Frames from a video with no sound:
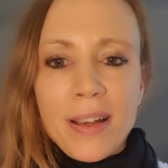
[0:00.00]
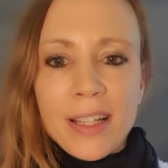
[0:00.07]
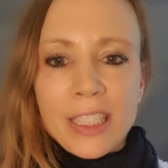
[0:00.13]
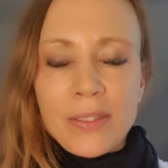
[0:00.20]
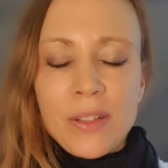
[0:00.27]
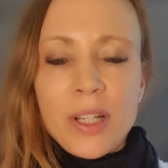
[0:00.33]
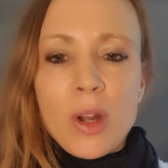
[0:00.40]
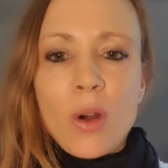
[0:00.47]

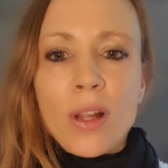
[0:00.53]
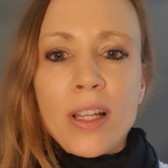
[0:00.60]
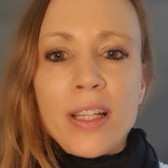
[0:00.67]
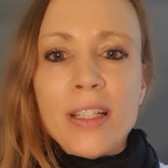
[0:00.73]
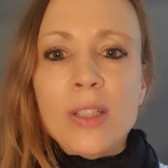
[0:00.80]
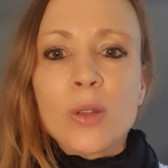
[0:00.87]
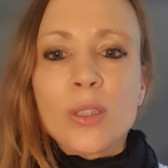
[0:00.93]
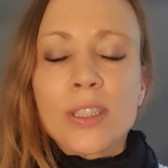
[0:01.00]
das wird auch
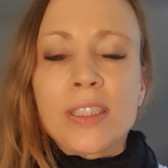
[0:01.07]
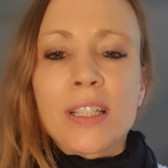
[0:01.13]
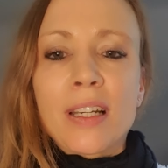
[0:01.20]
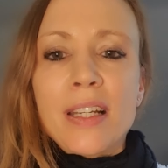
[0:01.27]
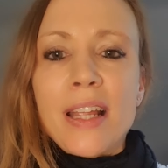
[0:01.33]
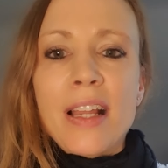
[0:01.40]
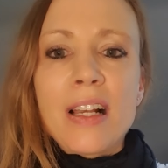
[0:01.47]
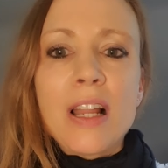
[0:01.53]

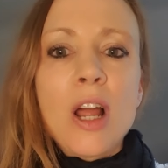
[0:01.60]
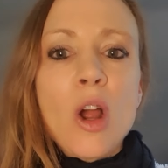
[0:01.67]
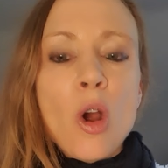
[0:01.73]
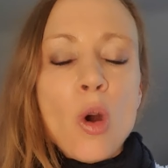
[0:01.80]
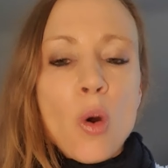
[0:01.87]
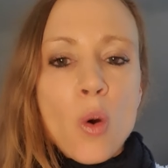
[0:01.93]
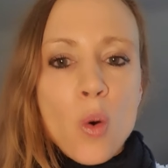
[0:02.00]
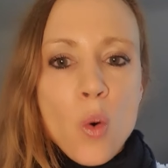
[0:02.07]
industriell
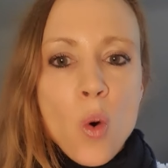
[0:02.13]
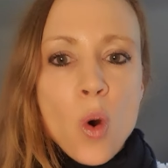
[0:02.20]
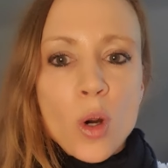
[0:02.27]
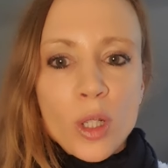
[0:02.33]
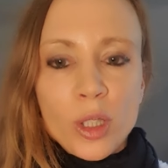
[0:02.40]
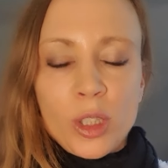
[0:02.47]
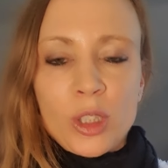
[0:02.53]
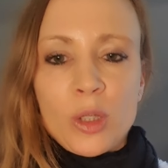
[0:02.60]

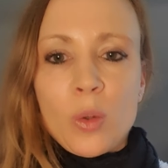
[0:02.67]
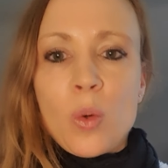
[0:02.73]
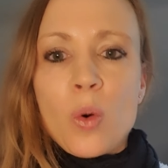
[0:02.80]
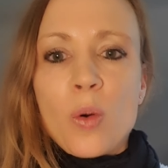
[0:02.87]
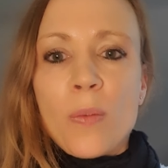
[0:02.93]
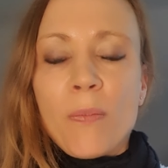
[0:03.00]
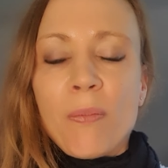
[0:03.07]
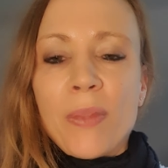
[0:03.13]

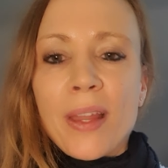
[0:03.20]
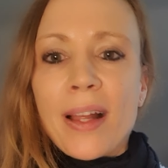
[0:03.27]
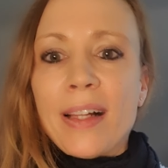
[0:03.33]
hochgezogen.